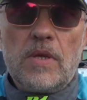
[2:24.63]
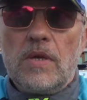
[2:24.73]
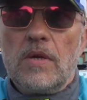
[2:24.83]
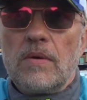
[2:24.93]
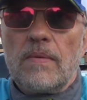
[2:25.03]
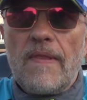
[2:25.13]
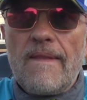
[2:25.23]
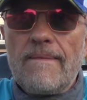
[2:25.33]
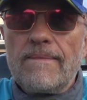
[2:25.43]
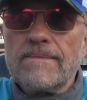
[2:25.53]
un nouveau
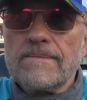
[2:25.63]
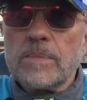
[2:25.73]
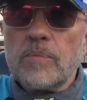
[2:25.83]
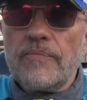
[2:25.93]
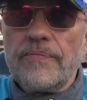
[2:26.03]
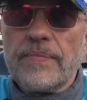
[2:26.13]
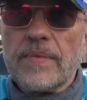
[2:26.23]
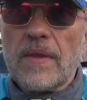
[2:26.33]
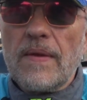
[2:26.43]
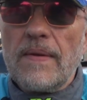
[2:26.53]
partenaire qui t'appelle, il
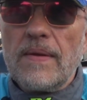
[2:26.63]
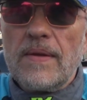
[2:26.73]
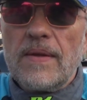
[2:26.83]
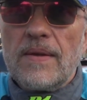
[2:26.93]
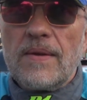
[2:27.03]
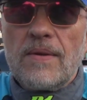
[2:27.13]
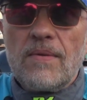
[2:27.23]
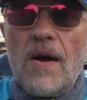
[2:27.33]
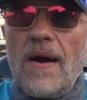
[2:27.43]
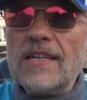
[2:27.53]
faudra penser à
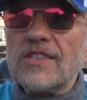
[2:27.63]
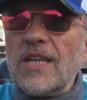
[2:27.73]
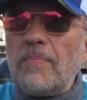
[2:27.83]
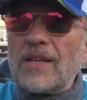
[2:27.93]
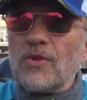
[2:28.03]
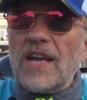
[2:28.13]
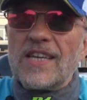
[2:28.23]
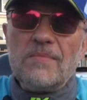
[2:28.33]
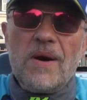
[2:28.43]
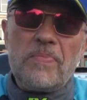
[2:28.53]
décrocher. c'est des partenaires
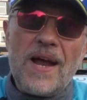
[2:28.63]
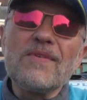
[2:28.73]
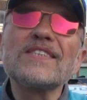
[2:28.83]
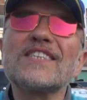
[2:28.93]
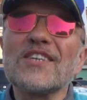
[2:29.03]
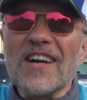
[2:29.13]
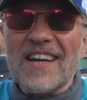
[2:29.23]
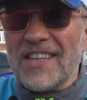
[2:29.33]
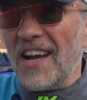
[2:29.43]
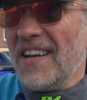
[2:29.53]
qui m'appellent, c'est ça Greg.